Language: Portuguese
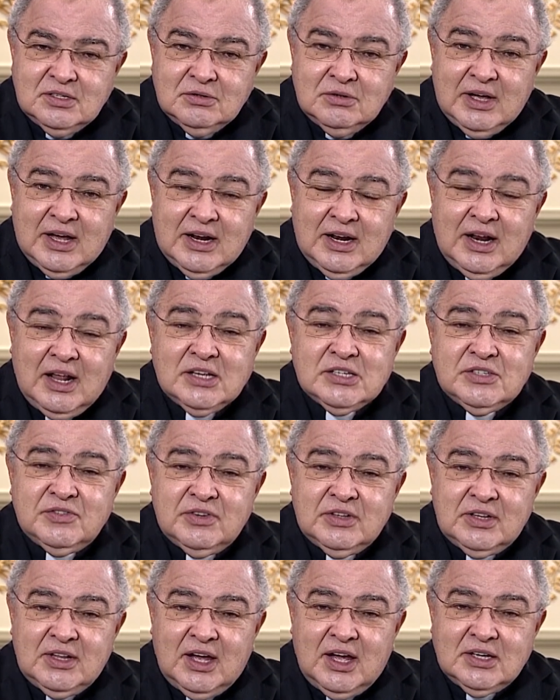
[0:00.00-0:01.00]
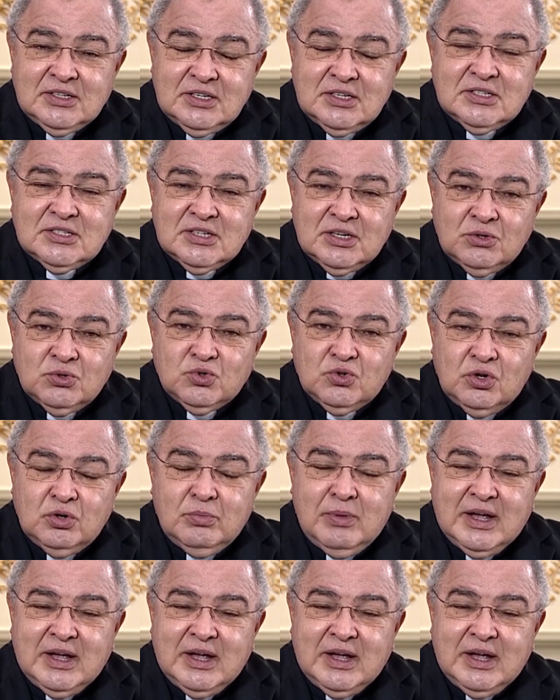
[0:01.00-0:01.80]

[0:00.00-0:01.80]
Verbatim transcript: a Natividade de São João